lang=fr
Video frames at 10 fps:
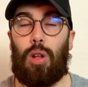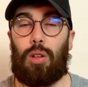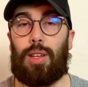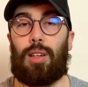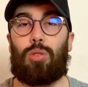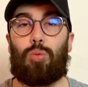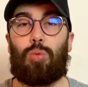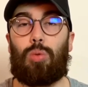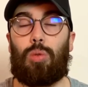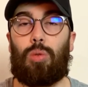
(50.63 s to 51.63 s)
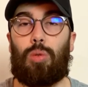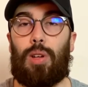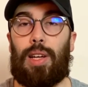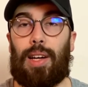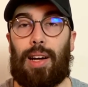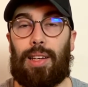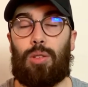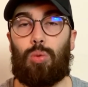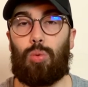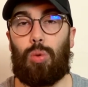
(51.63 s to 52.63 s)
quelles sont les
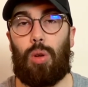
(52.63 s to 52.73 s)
raisons